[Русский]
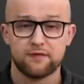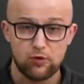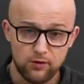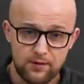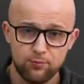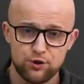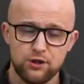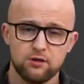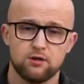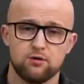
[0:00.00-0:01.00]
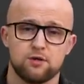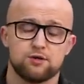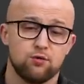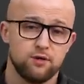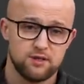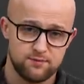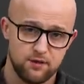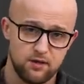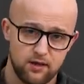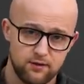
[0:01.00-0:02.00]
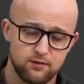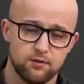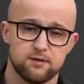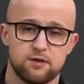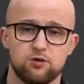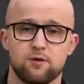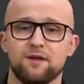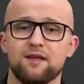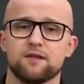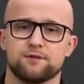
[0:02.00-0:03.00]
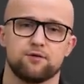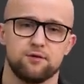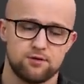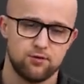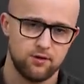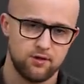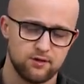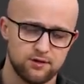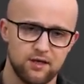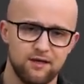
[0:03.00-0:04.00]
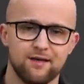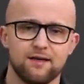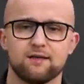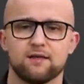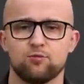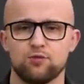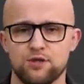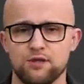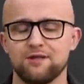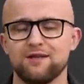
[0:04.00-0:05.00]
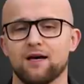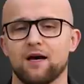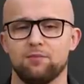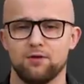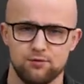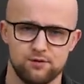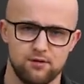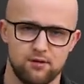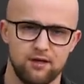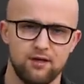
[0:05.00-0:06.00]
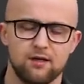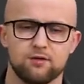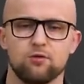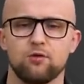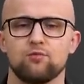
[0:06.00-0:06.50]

Второй тип мужчин, которых стоит избегать, с которыми не стоит строить отношения, это мужчины-абьюзеры или кто?